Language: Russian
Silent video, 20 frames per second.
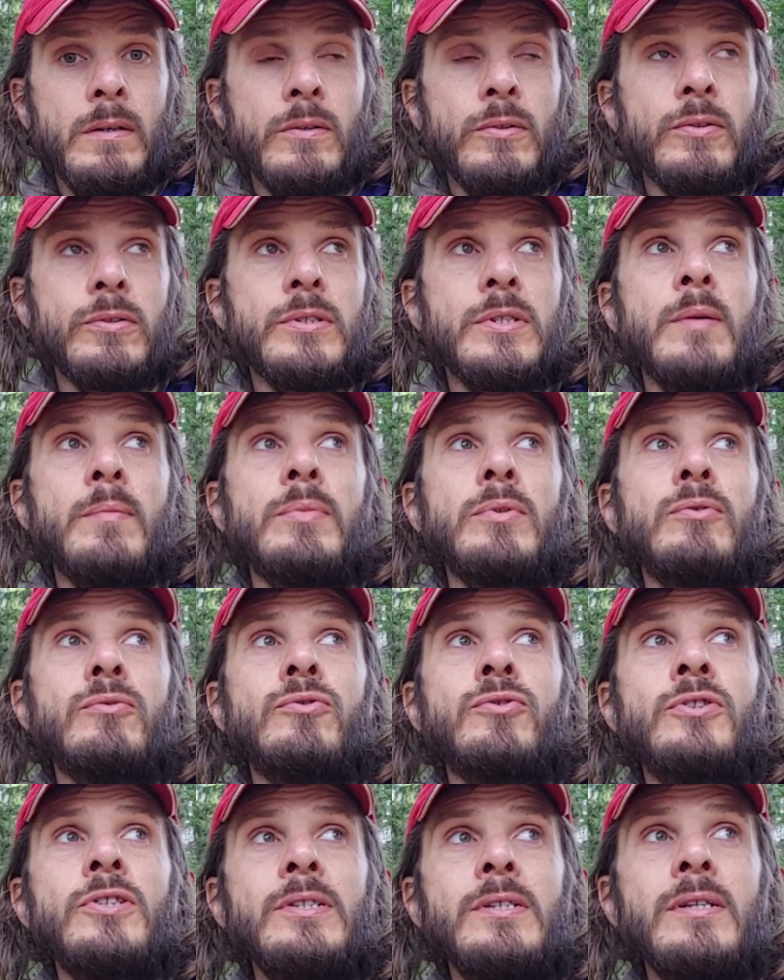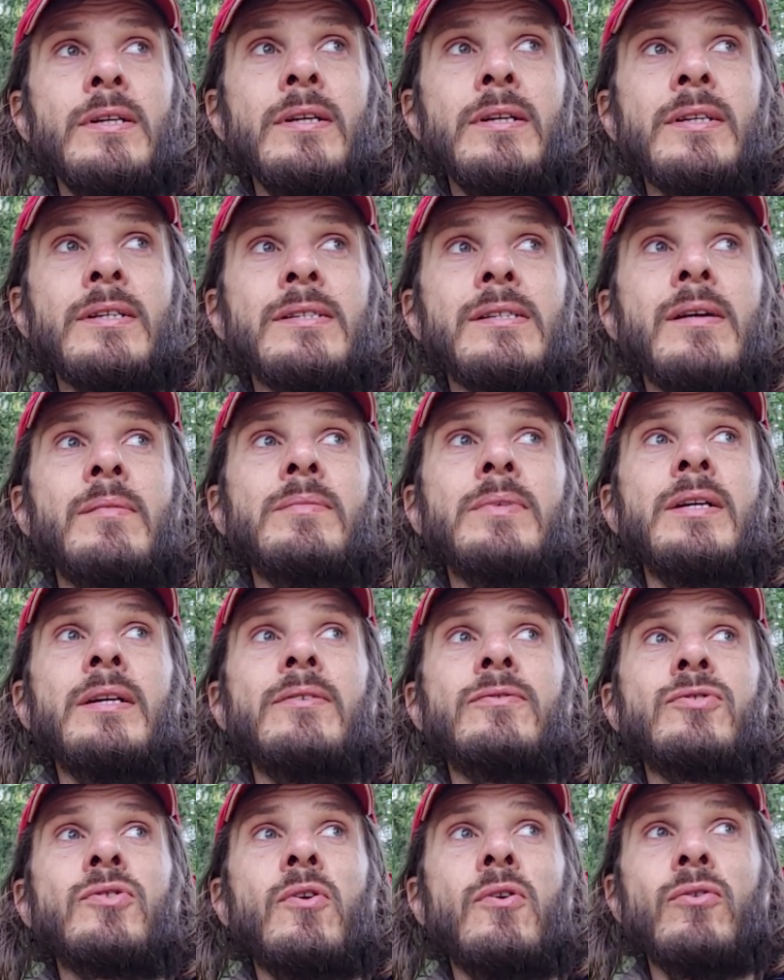То есть не было учителя, на самом деле
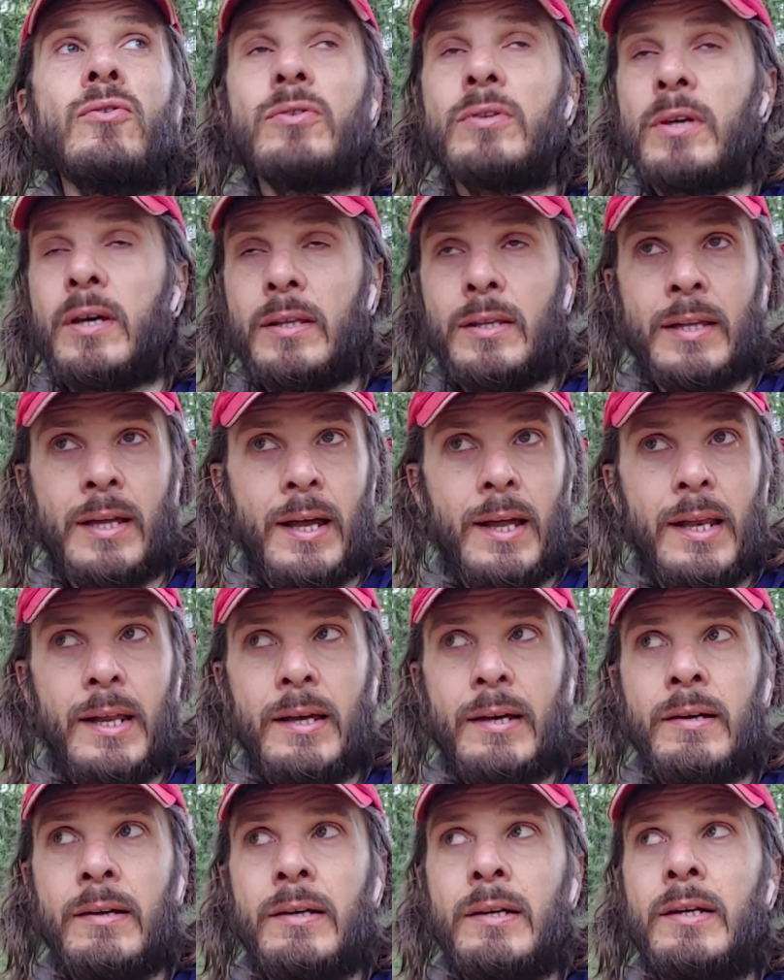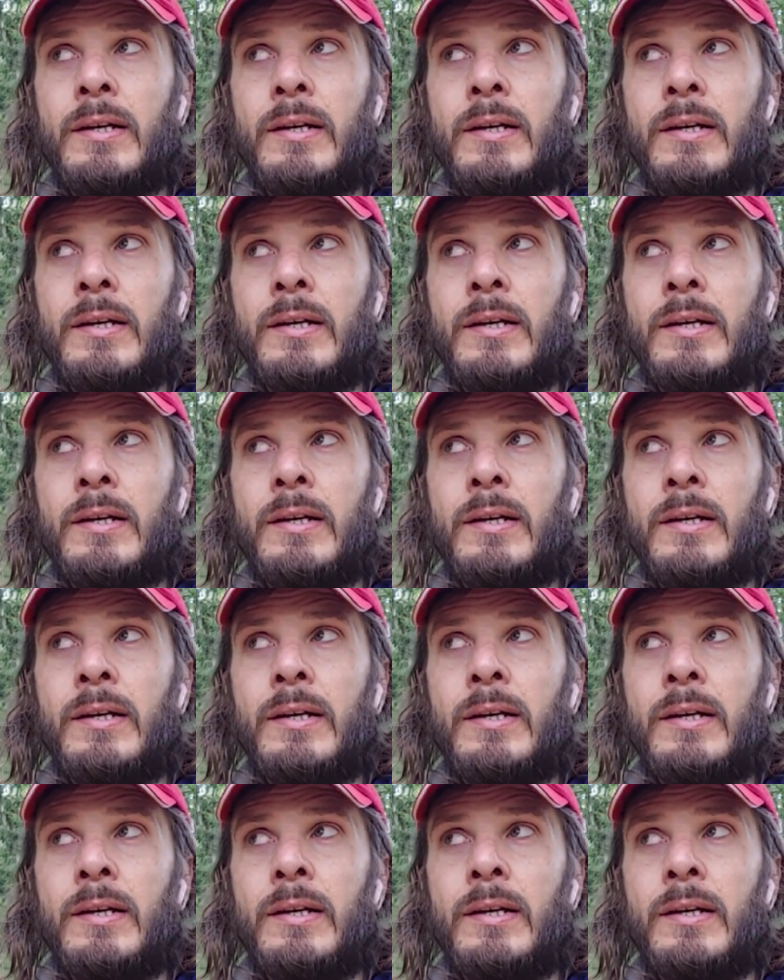в школу не отдали,